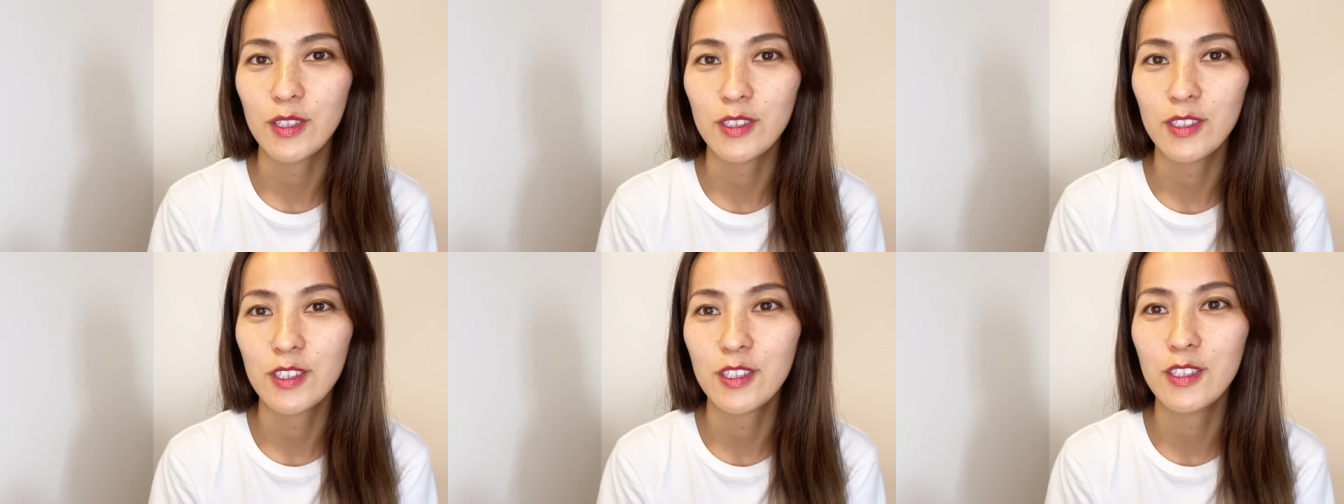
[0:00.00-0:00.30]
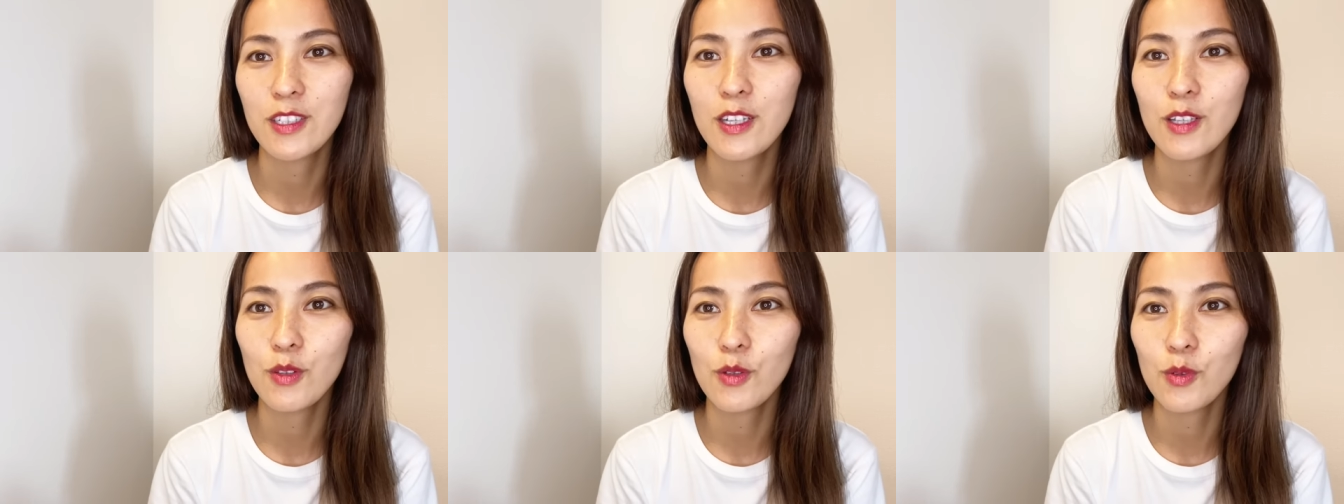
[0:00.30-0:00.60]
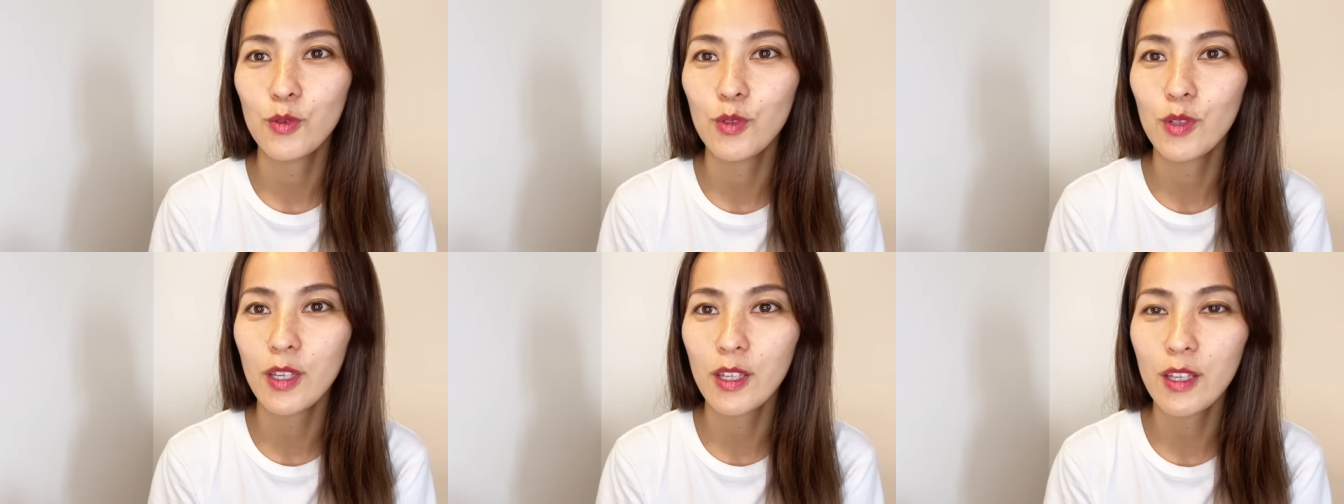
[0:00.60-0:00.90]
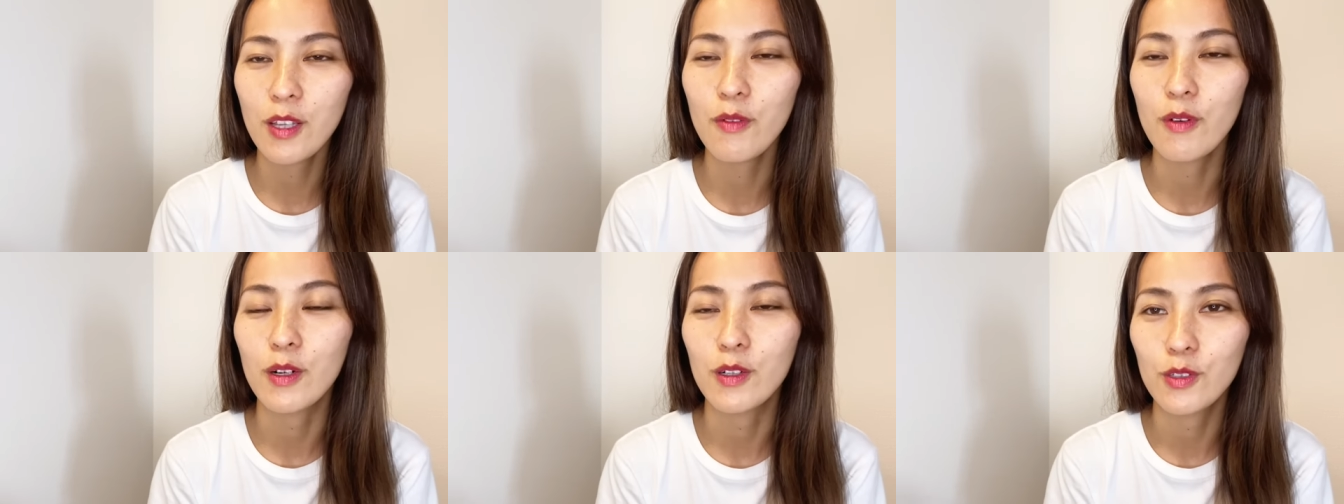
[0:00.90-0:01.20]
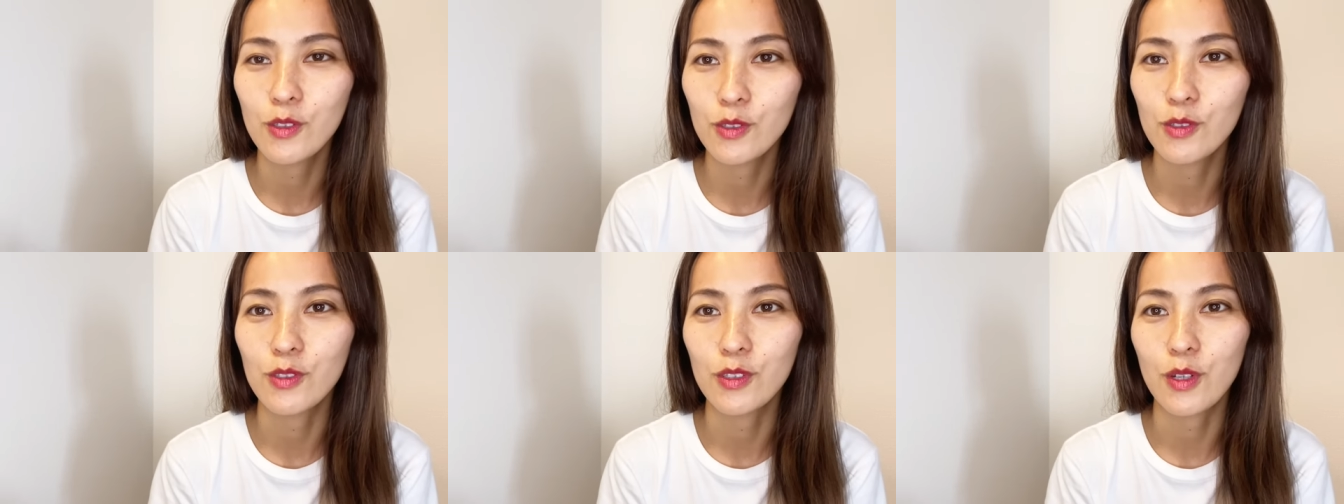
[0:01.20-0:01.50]
自然と抜けては
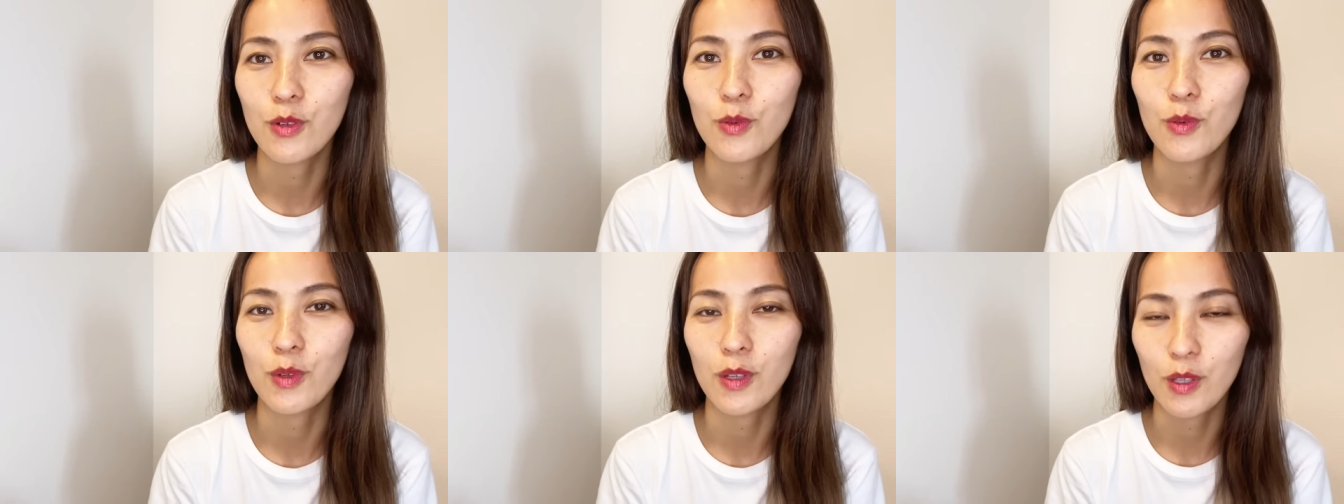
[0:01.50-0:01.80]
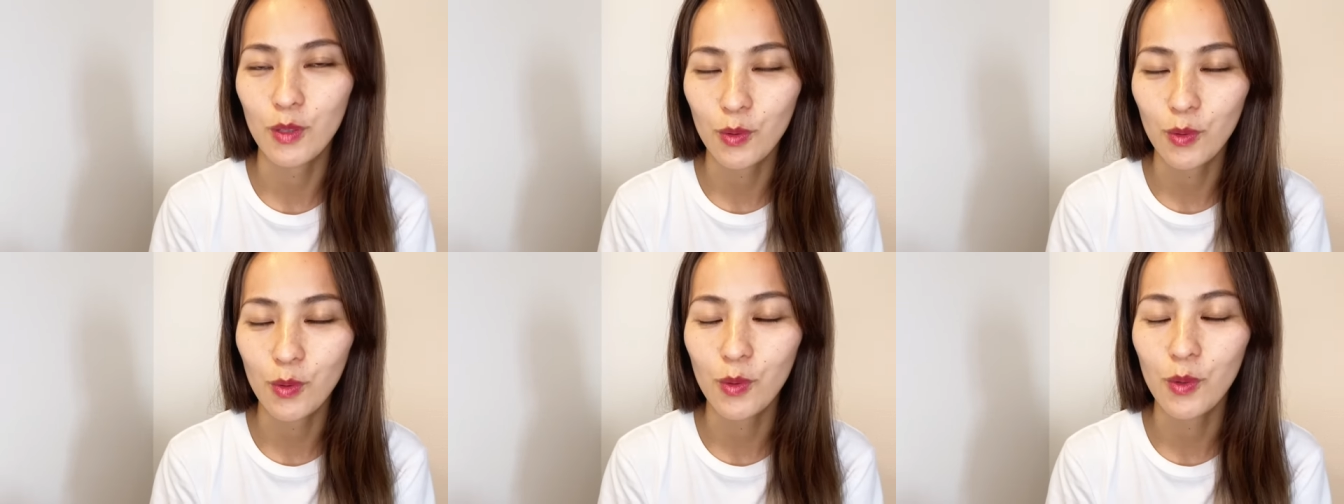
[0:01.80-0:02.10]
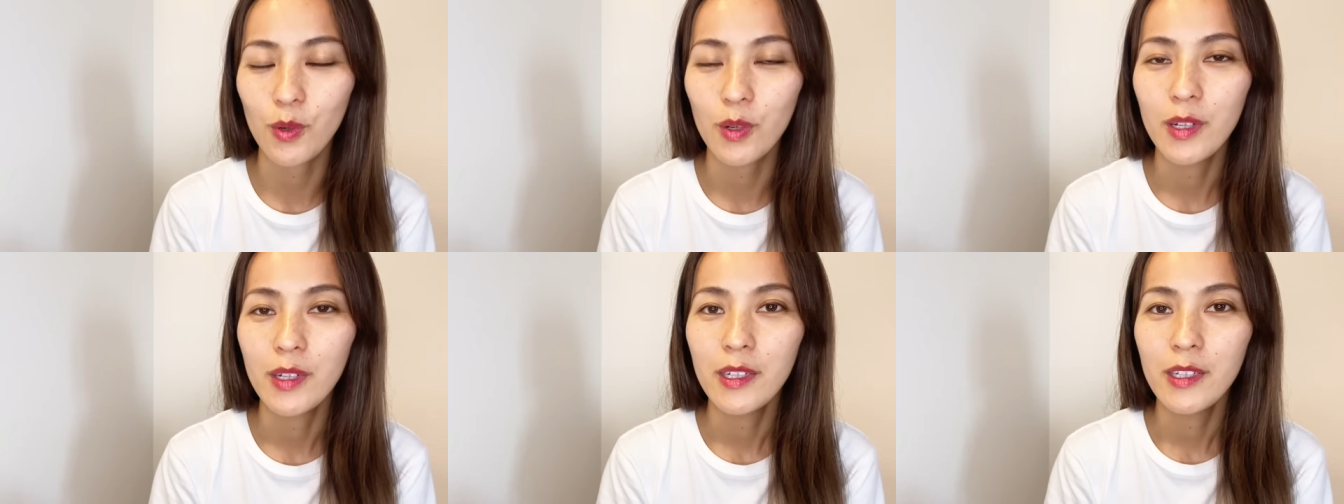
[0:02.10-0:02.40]
くるんだろうけど、